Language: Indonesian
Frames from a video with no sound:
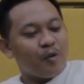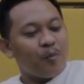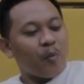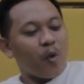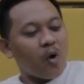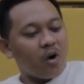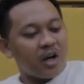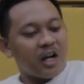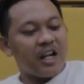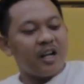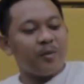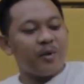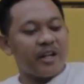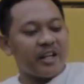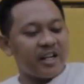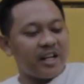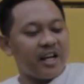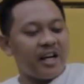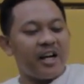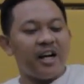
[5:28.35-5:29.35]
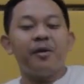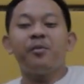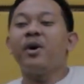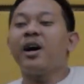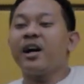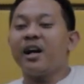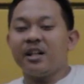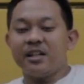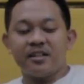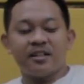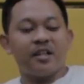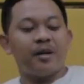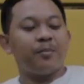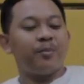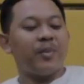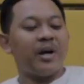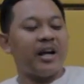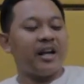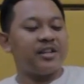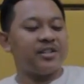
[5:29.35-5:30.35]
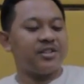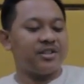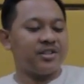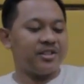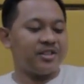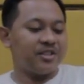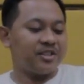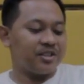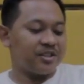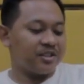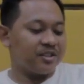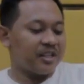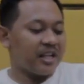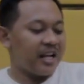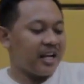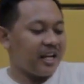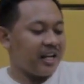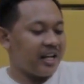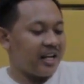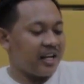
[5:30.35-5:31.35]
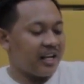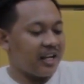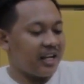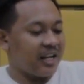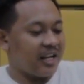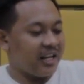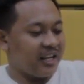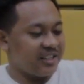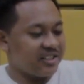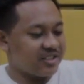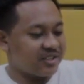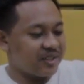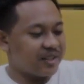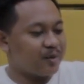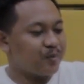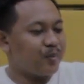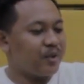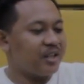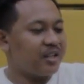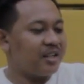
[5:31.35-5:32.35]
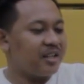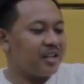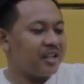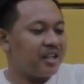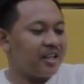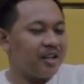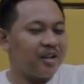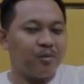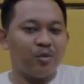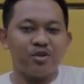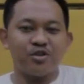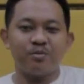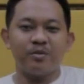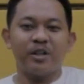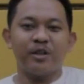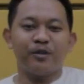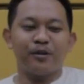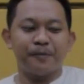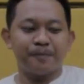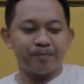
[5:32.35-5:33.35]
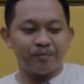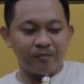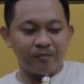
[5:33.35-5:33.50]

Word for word: Vokal mereka bakal tetap pas. Nice statement dari Bos Mino.